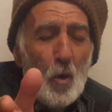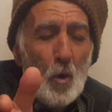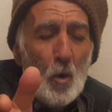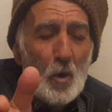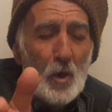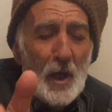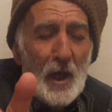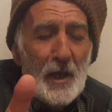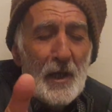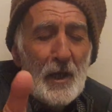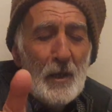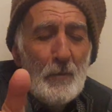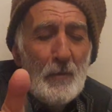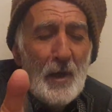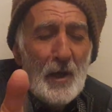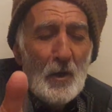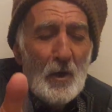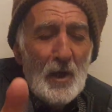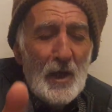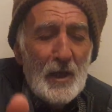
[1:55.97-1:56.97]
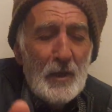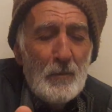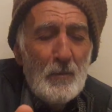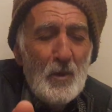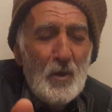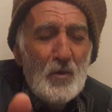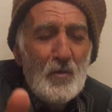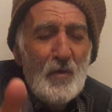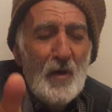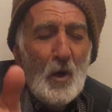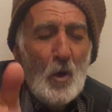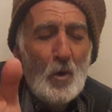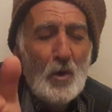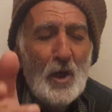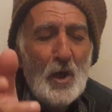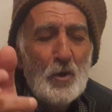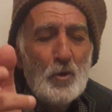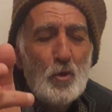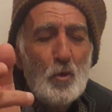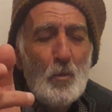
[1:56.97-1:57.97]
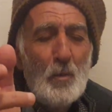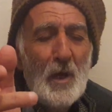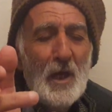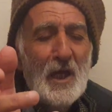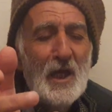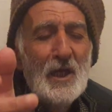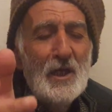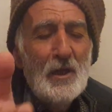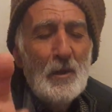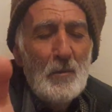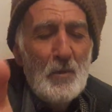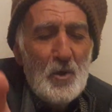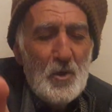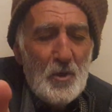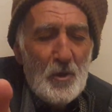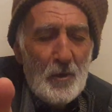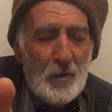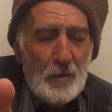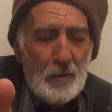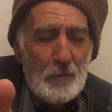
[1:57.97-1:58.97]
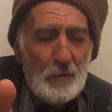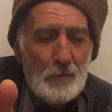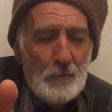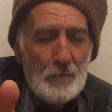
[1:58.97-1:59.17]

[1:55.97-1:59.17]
ona rebel etmiş ve ona cübbe giydirmiştir.